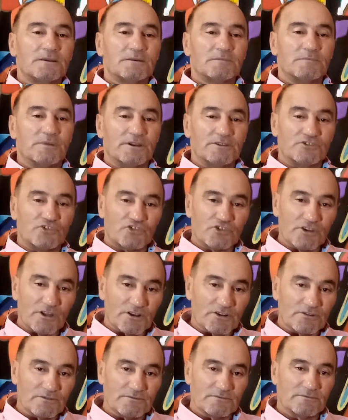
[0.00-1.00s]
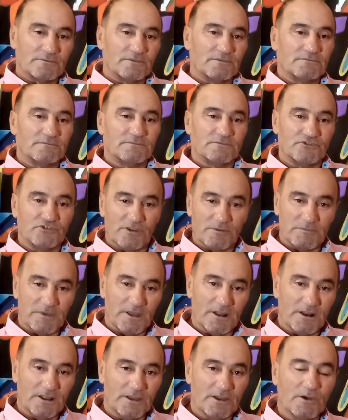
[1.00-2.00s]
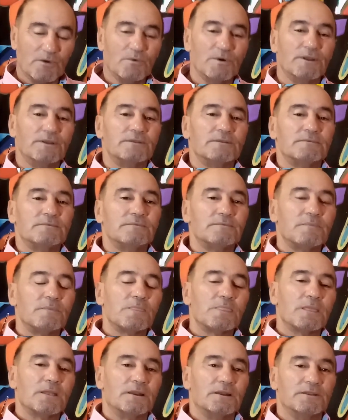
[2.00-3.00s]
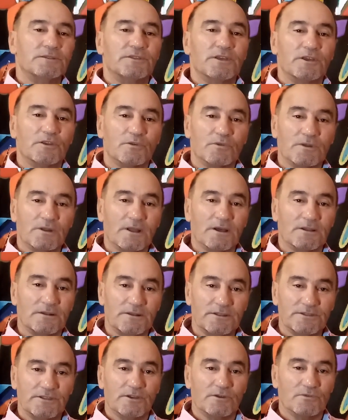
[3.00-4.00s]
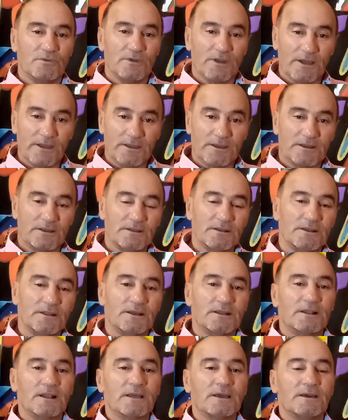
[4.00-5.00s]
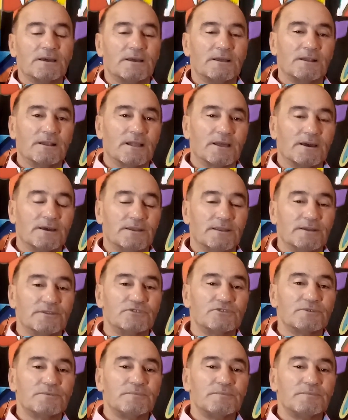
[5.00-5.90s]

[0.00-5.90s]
بغيت نشكر جميع الإخوان اللي داروا لايك لهذه القناة